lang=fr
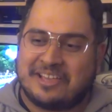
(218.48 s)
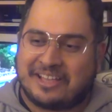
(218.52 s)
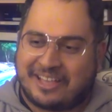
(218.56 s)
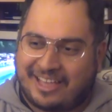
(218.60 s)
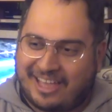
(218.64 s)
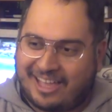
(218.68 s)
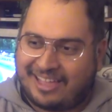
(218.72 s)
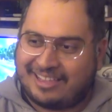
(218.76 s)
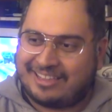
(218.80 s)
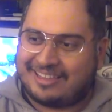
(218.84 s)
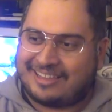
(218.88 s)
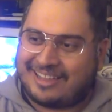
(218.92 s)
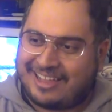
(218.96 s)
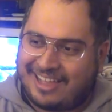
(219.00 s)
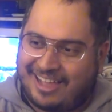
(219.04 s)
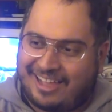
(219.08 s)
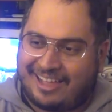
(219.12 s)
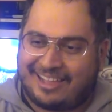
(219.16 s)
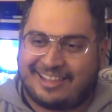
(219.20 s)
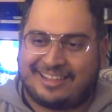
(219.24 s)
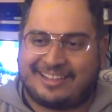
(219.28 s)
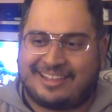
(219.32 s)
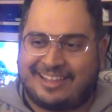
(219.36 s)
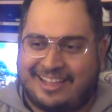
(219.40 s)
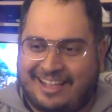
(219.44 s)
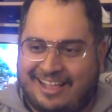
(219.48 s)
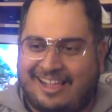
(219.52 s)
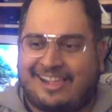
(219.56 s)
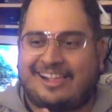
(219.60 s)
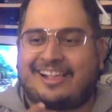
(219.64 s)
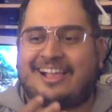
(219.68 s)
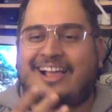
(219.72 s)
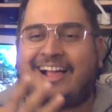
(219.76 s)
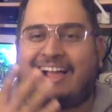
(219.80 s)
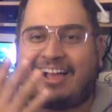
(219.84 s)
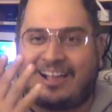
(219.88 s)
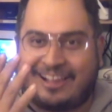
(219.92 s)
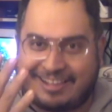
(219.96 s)
4, cartes
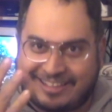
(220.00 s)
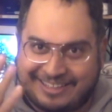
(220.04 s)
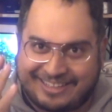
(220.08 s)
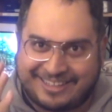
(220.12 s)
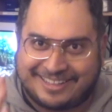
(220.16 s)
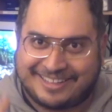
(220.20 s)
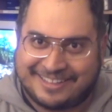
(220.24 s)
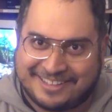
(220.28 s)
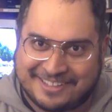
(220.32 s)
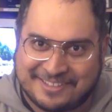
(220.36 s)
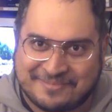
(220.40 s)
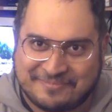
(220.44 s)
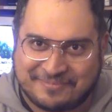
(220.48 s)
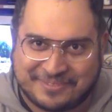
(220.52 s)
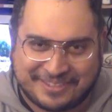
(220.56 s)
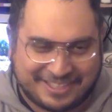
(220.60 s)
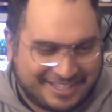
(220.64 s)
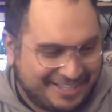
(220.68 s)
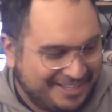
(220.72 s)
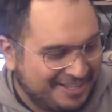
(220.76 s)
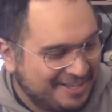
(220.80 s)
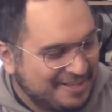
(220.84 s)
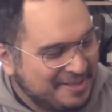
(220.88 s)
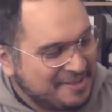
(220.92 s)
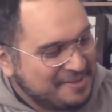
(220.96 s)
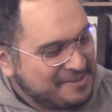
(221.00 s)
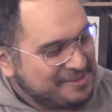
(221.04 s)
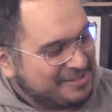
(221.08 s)
R4.